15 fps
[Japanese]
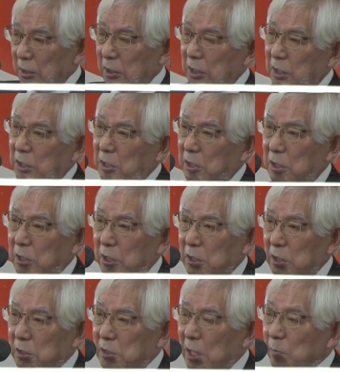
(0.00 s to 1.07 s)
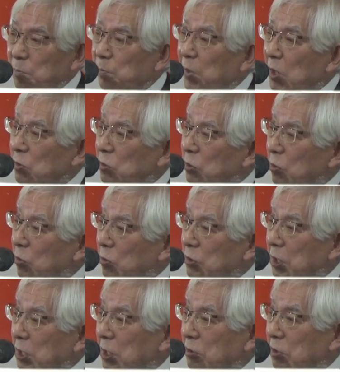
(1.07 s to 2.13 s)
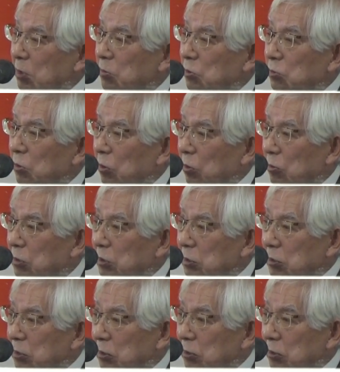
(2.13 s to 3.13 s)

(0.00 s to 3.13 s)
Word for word: えー、サンパウロのロータリークラブと